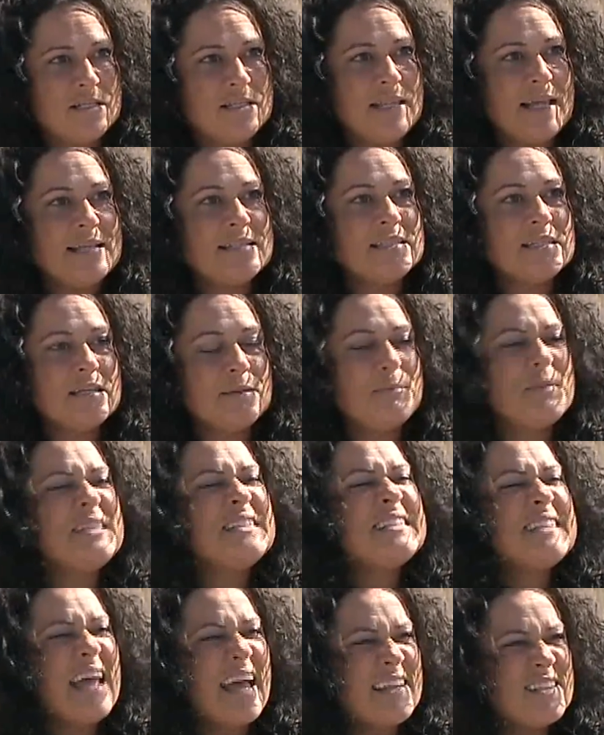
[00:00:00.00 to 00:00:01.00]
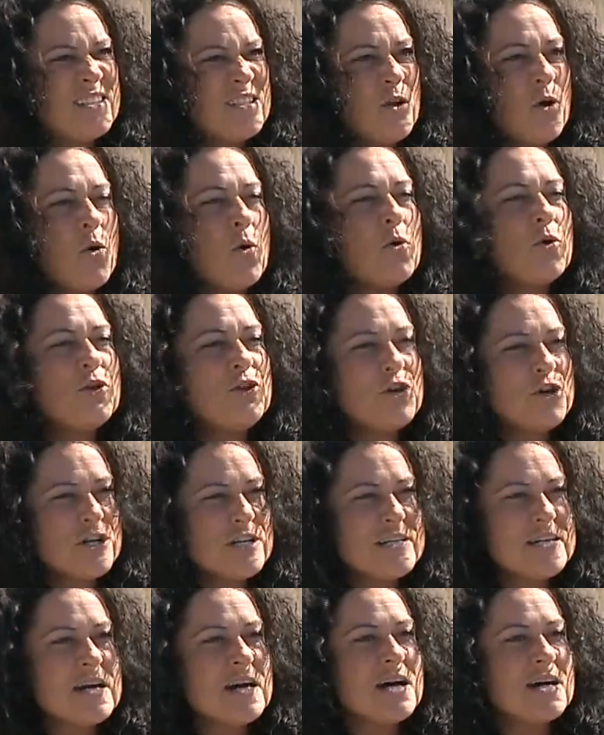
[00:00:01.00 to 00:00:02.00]
c'est-à-dire méditation,
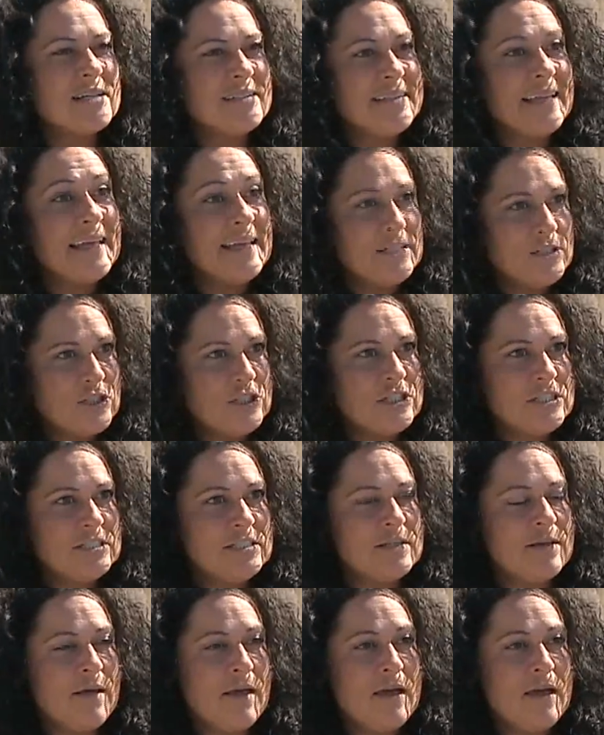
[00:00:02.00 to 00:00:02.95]
yoga, tai chi.